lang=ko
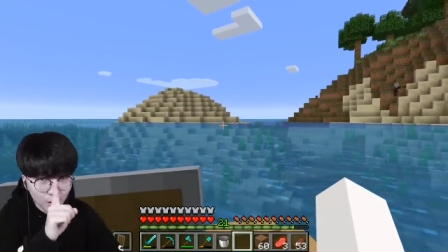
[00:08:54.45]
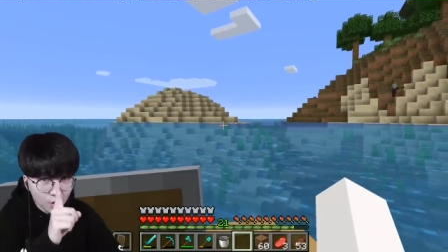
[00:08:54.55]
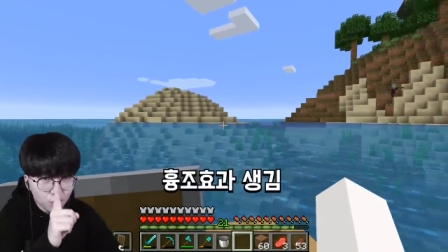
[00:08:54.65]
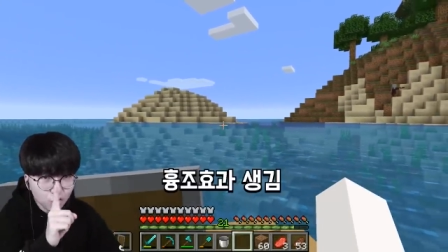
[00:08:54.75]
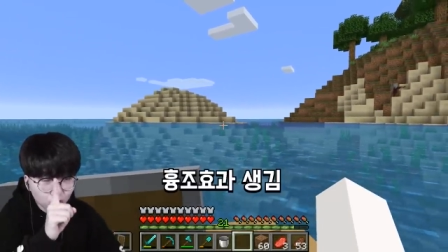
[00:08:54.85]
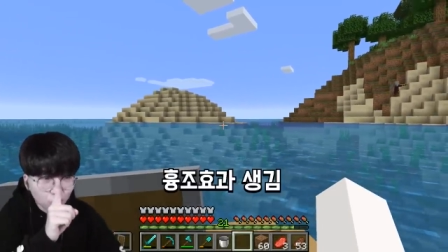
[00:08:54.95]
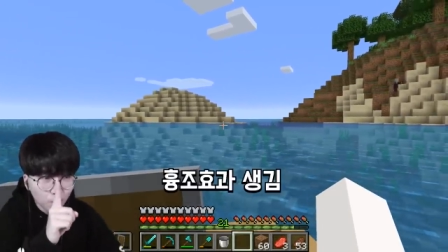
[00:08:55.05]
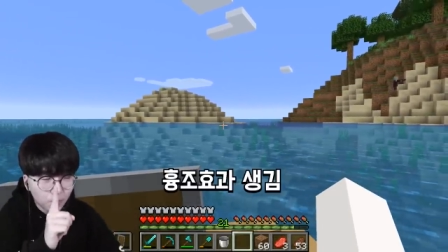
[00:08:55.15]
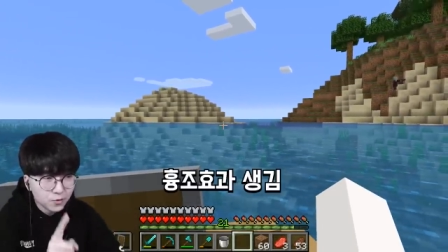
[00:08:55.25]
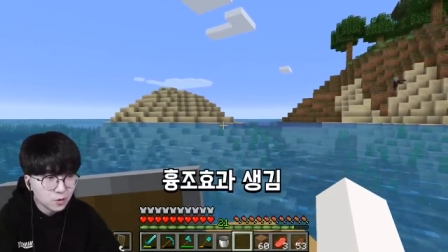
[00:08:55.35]
흉조
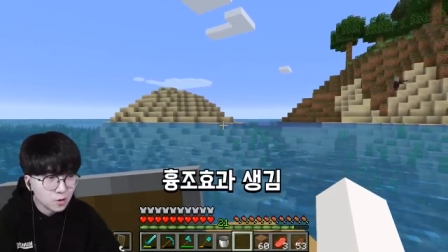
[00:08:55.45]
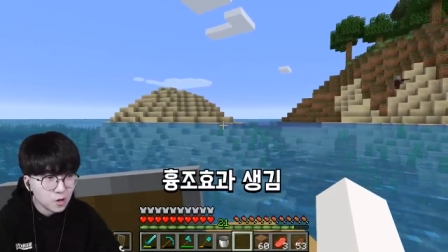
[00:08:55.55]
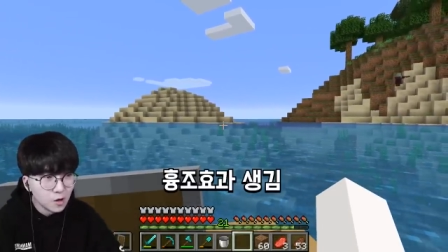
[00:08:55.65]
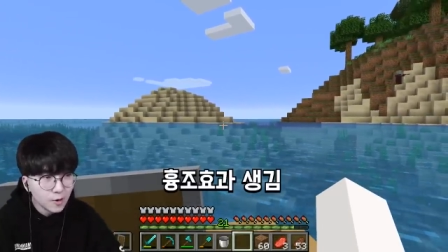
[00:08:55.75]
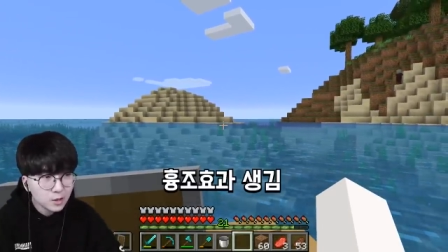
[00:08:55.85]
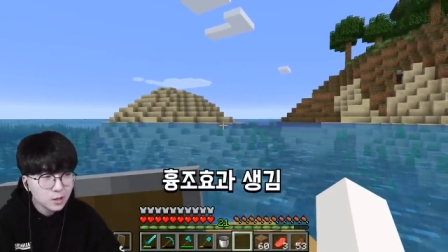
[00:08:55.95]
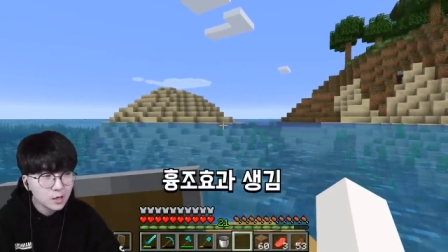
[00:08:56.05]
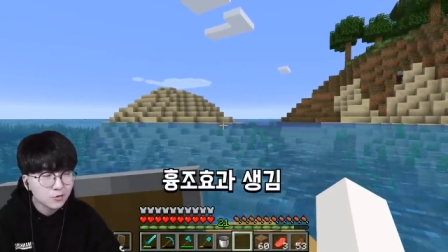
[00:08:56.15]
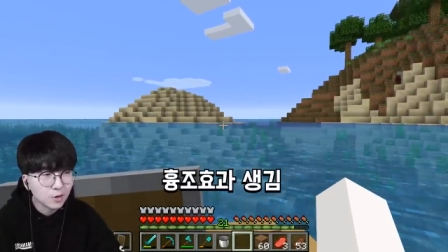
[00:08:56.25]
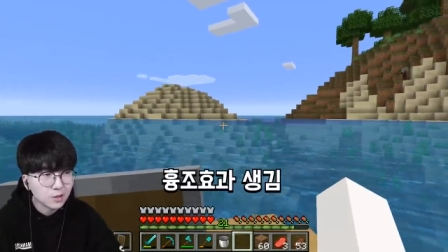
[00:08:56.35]
버프를 획득할
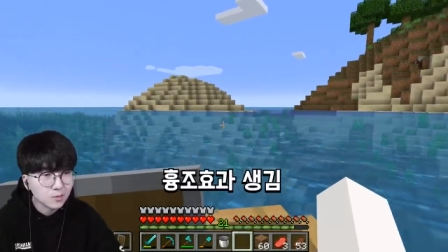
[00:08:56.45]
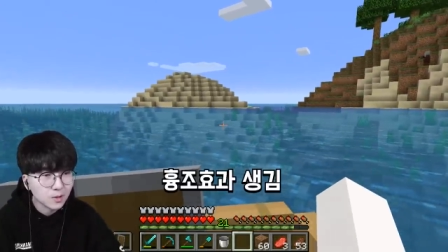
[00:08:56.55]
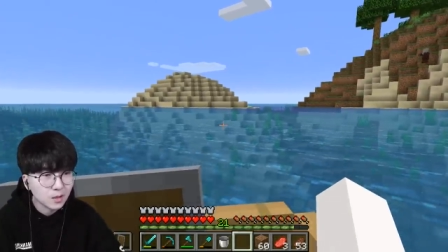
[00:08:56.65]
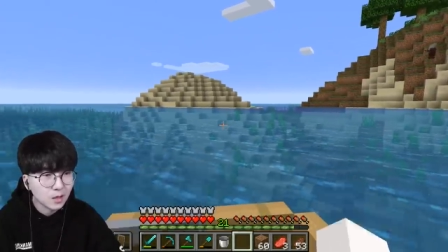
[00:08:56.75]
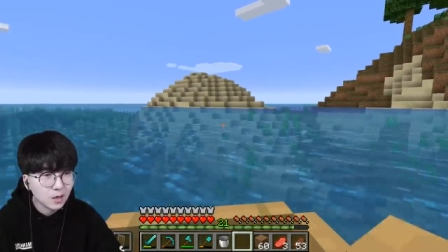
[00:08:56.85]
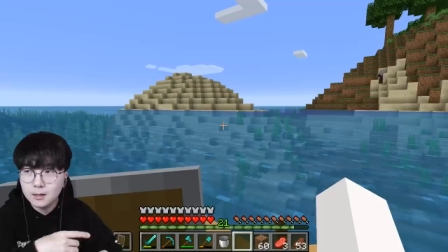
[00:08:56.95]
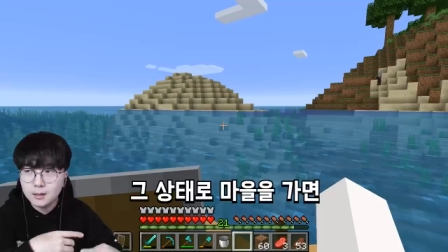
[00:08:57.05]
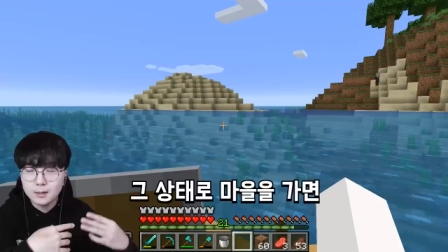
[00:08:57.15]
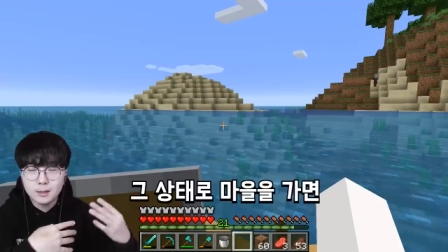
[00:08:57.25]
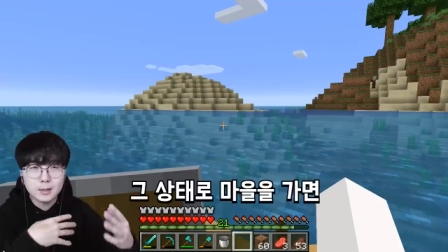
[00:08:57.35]
수가 있습니다
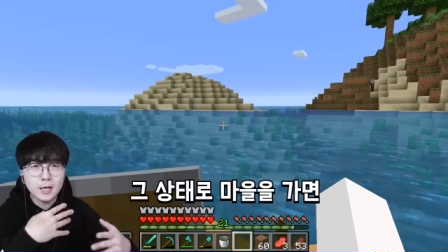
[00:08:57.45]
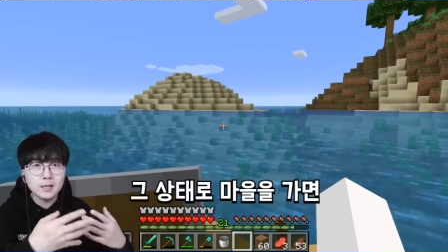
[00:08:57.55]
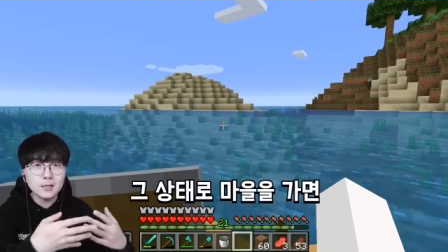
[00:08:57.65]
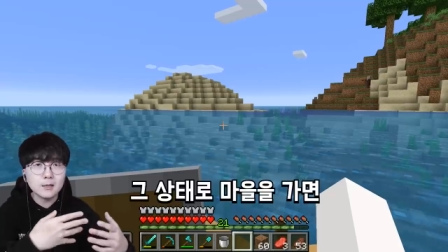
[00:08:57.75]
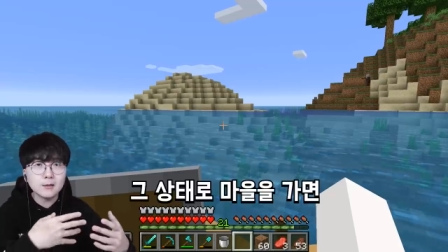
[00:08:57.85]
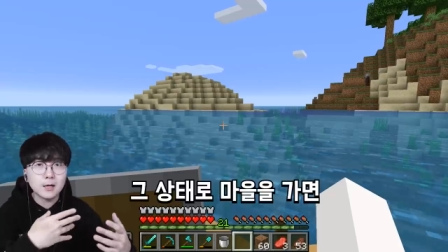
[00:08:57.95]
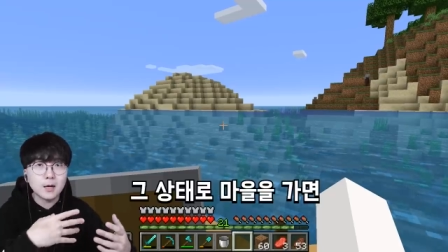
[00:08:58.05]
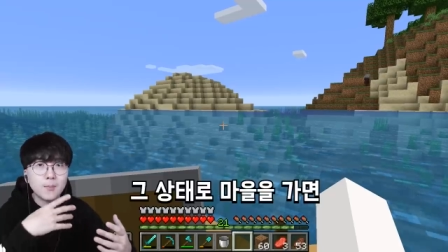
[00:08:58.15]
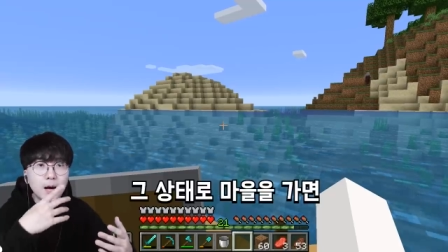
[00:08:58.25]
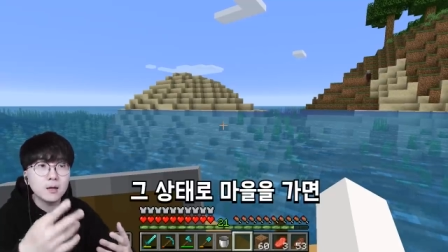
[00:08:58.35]
그 상태에서 제가
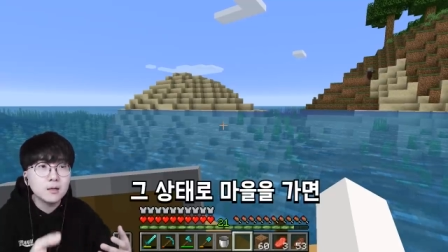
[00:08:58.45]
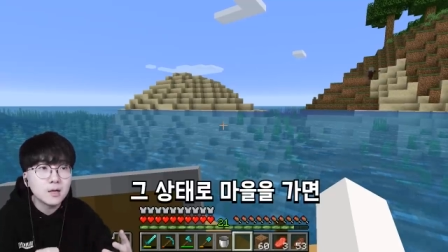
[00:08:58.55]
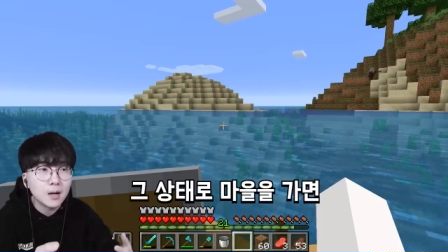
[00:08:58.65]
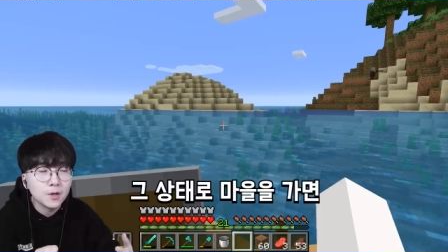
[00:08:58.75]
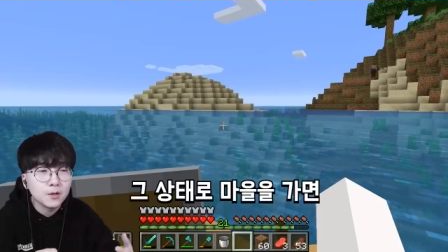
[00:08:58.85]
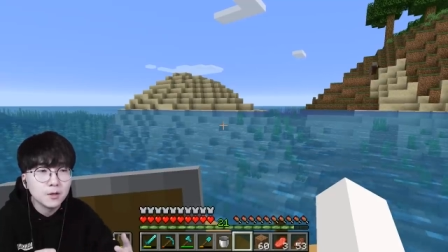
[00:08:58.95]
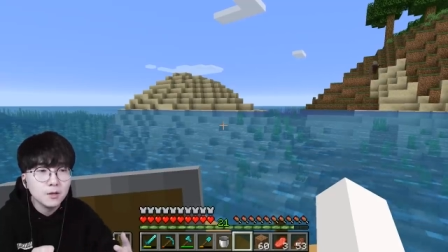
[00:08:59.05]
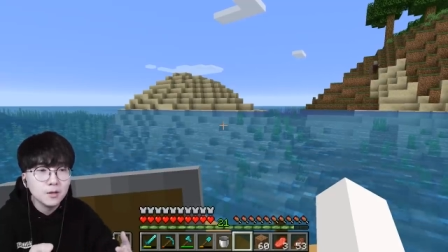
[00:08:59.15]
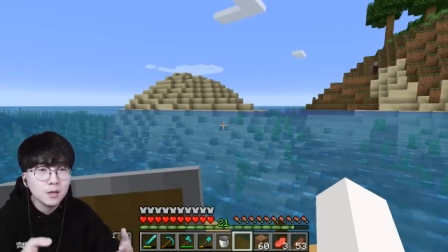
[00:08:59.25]
마을을 가면은